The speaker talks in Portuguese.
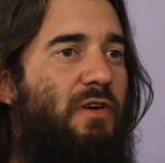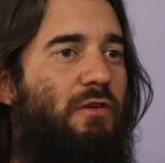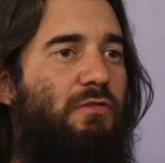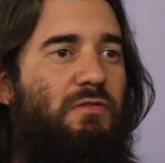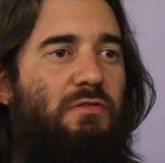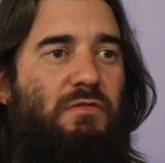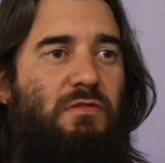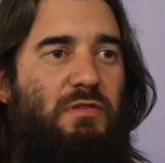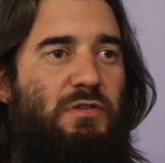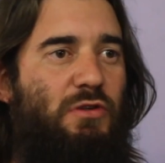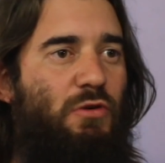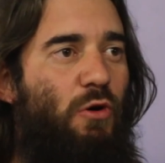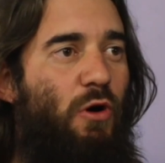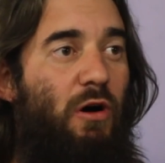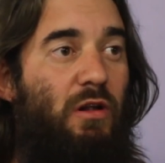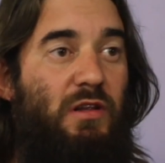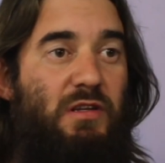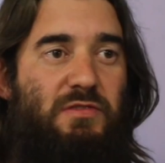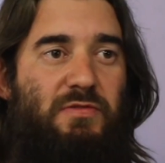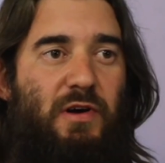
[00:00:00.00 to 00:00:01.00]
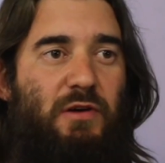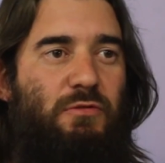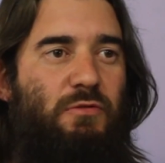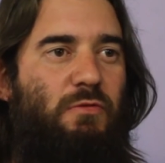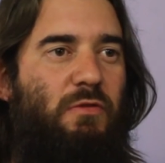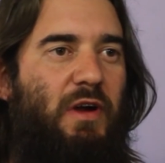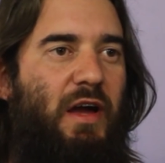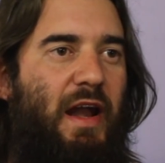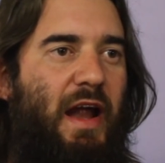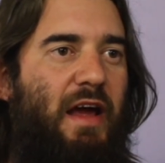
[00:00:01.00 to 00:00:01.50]
faltam escolas,
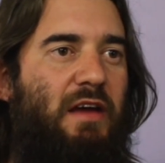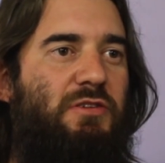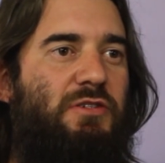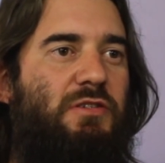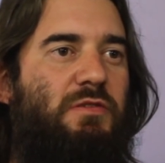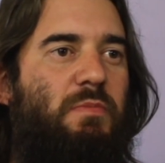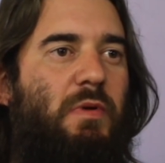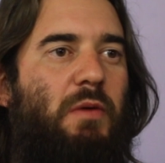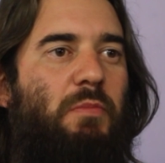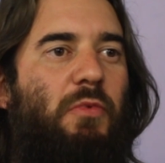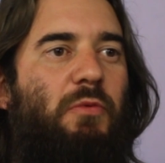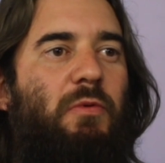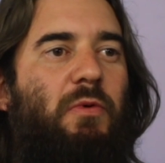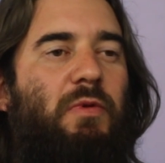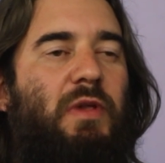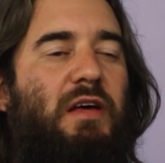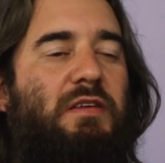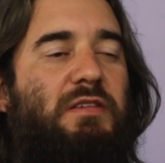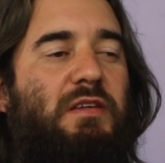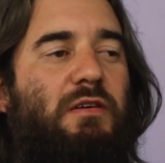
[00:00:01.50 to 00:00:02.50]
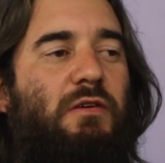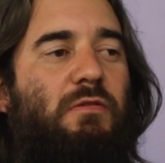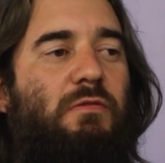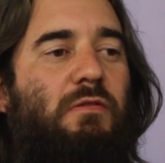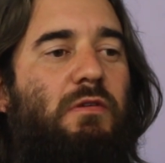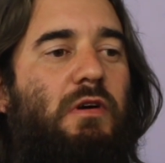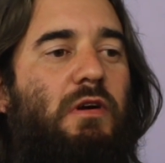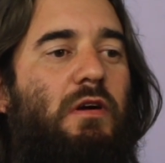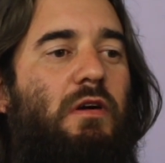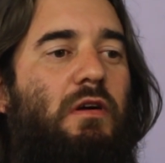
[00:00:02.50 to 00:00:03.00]
faltam creches para a população.
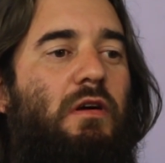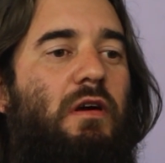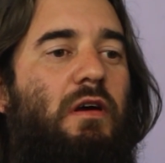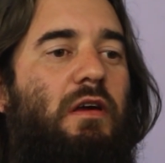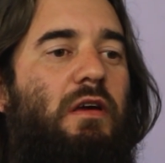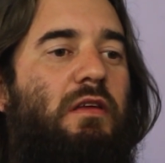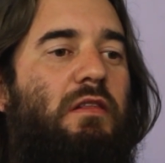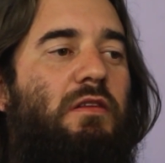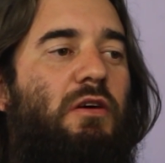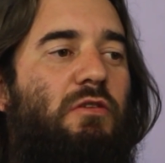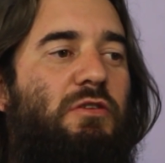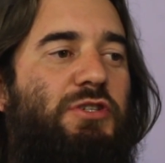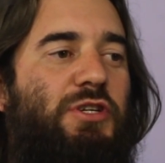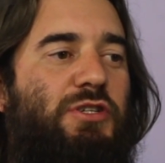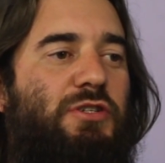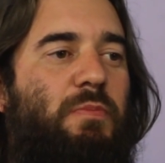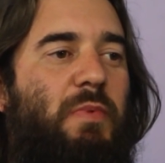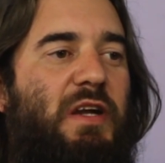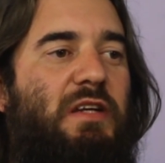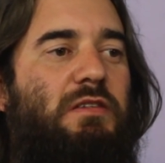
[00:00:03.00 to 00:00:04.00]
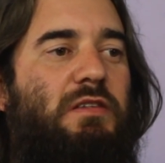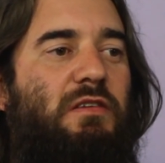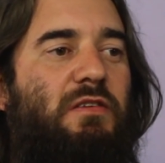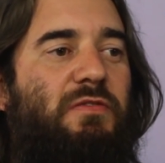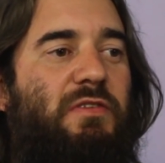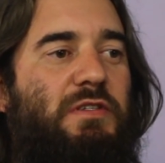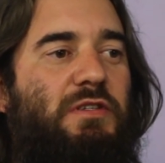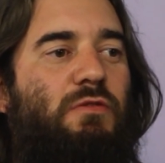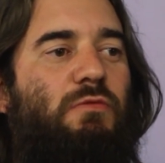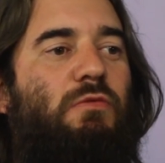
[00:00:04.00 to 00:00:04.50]
Então a gente precisa
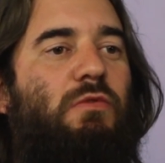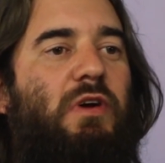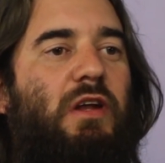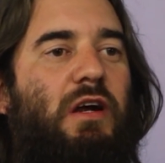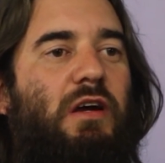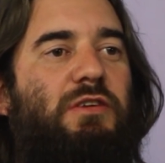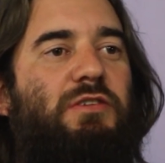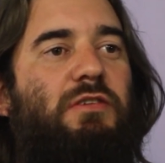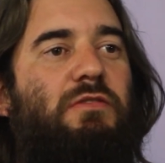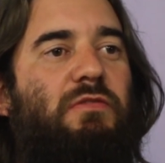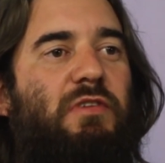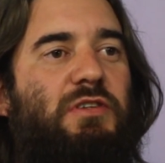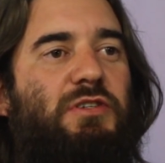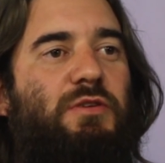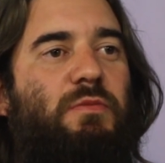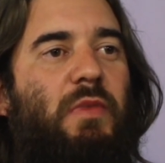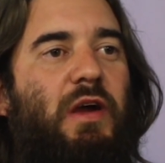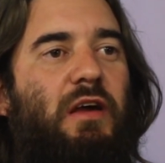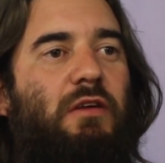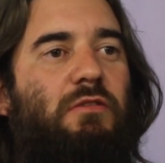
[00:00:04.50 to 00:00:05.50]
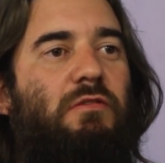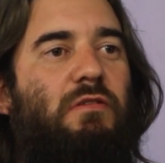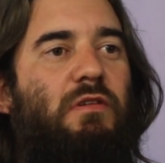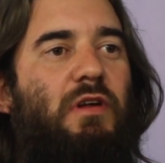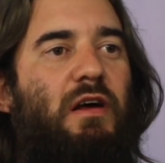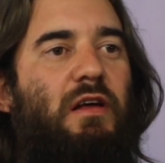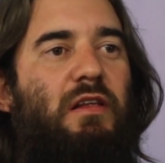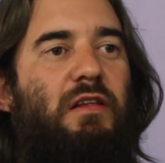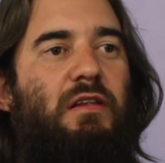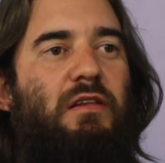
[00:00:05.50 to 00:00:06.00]
fazer um grande investimento
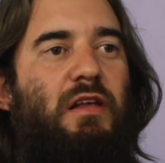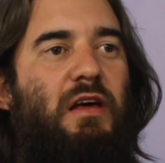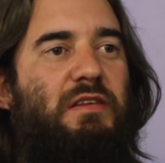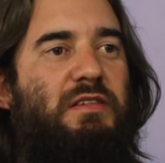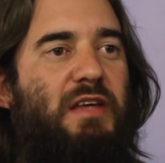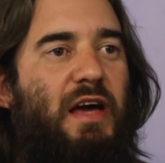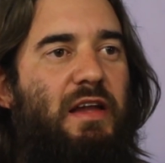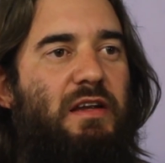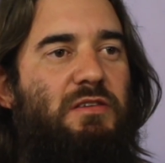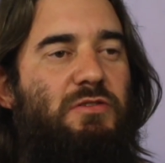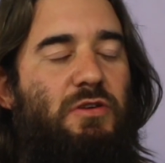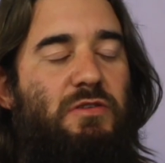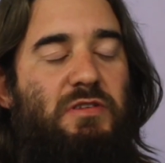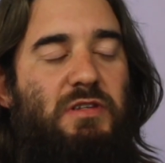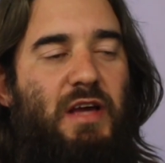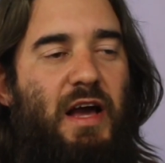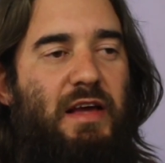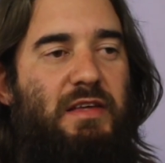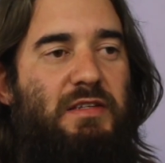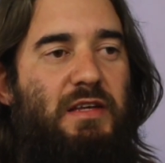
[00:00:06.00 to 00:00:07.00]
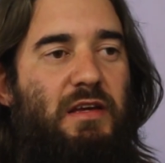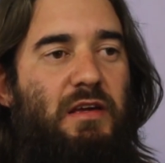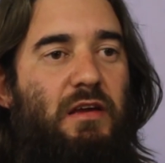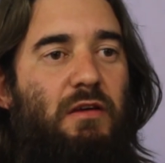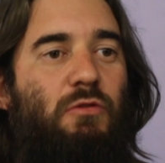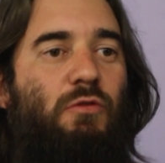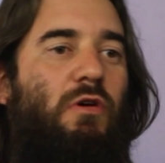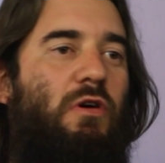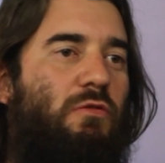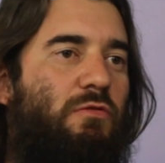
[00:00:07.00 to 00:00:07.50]
na, nas áreas sociais aí
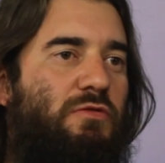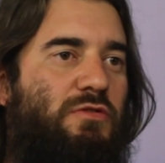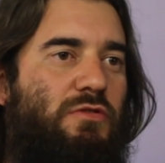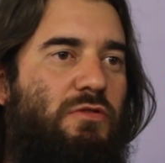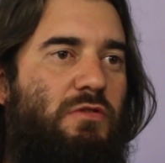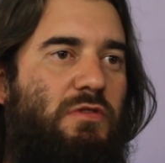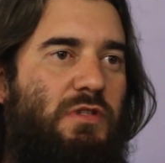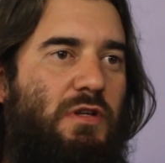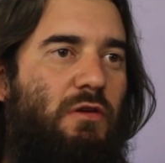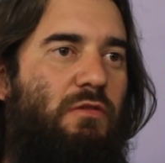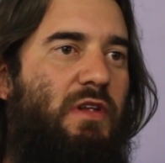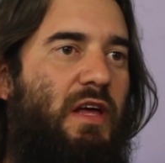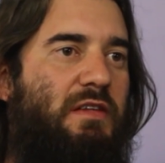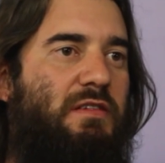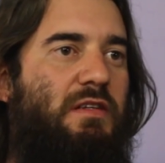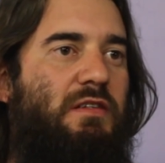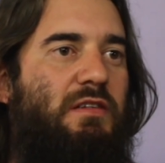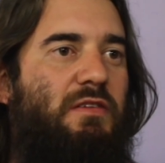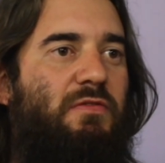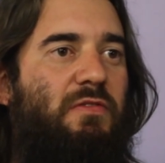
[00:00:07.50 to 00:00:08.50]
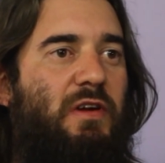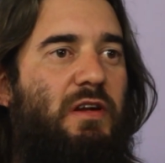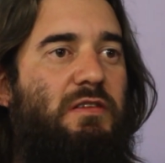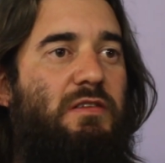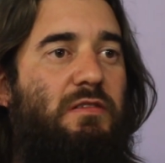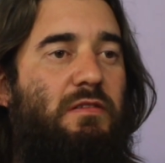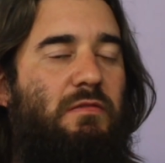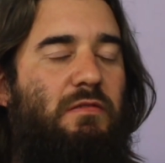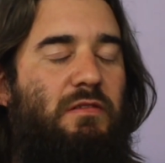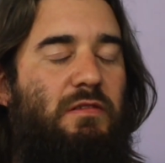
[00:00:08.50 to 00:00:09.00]
com a construção dessas, infra,
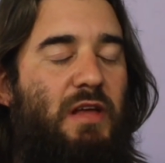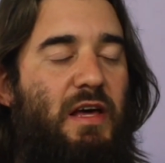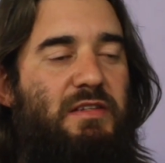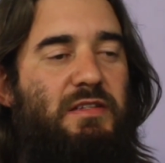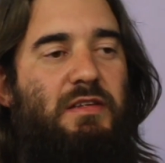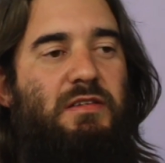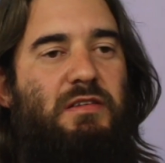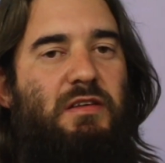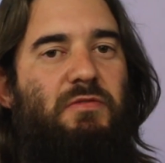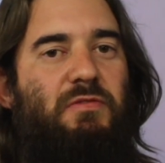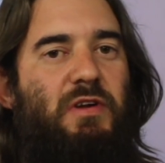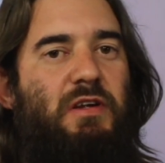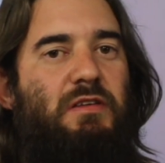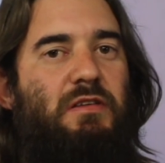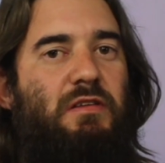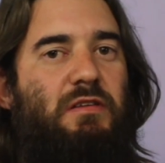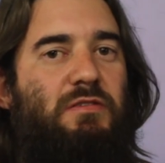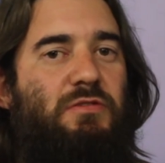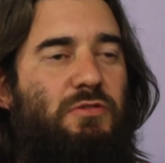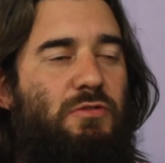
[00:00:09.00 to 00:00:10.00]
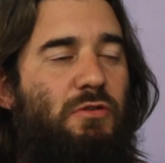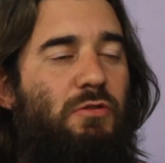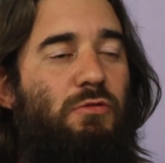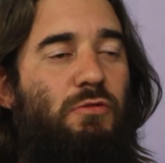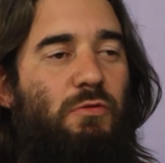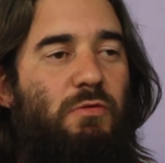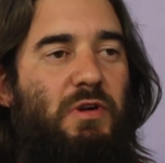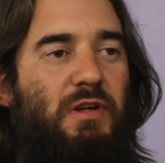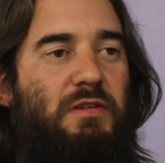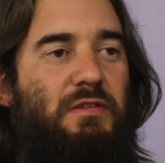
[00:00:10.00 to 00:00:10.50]
dessas
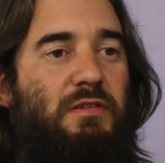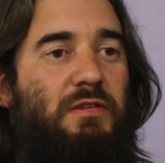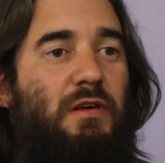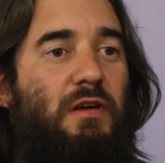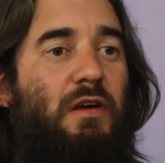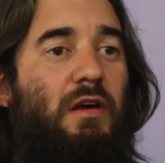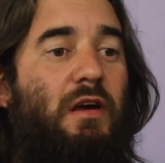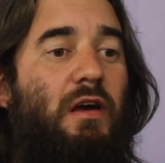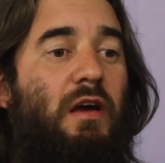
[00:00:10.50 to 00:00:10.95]
infraestruturas.